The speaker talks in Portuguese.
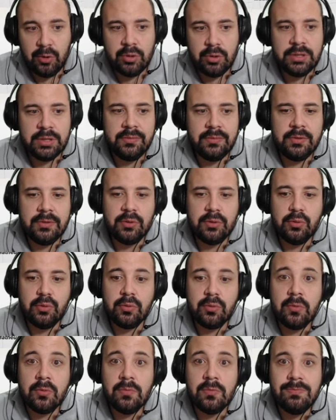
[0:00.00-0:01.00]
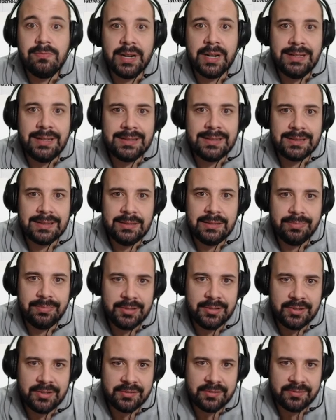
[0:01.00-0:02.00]
Tive um princípio
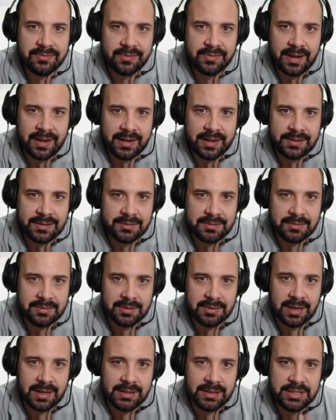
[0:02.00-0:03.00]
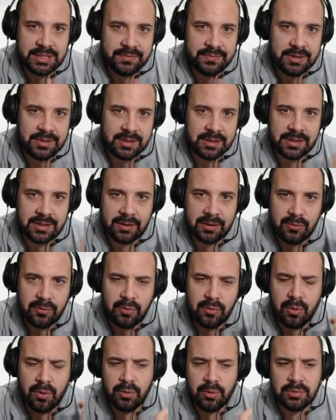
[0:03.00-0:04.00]
de um infarto, tá? Tive que andar com
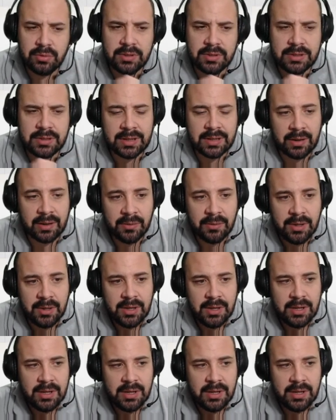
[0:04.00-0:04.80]
router e tal.